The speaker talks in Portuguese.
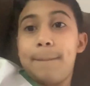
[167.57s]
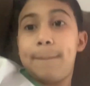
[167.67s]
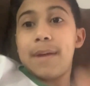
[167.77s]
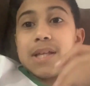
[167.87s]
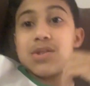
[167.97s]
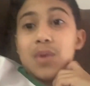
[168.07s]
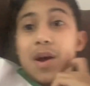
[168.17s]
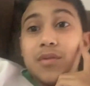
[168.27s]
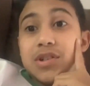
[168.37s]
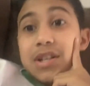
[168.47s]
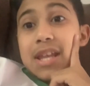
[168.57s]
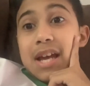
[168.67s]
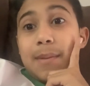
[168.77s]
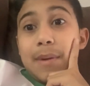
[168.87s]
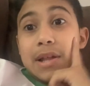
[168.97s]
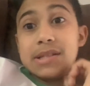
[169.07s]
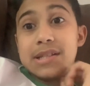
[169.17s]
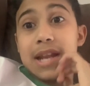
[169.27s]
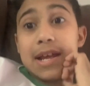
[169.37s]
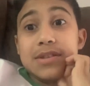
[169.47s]
Pessoal, eu já tinha acabado os
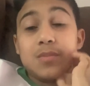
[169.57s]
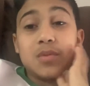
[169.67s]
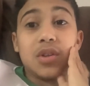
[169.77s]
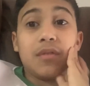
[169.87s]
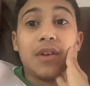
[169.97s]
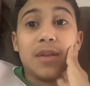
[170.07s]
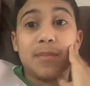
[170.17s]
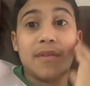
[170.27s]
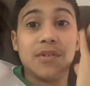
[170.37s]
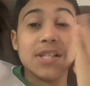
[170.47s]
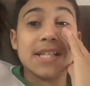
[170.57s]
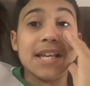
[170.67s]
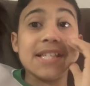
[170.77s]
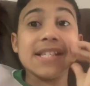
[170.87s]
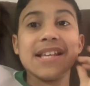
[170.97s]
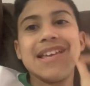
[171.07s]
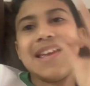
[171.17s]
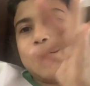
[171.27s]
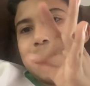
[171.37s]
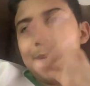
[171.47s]
slides, um minuto falando pra vocês. E
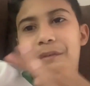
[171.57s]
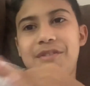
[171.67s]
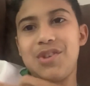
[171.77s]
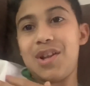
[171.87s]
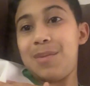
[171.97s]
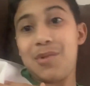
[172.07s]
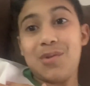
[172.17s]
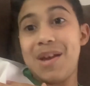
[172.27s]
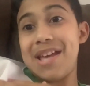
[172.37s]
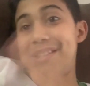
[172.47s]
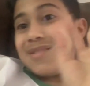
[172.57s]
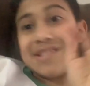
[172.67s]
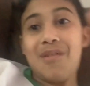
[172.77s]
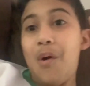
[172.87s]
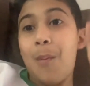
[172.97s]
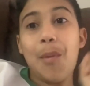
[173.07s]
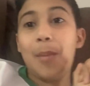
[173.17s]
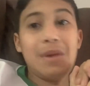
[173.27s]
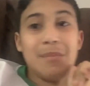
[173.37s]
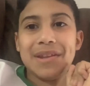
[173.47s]
a minha professora de português, eu não sei qual o
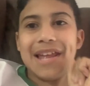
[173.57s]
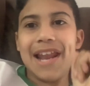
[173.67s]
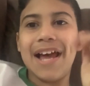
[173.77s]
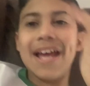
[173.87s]
problema dela.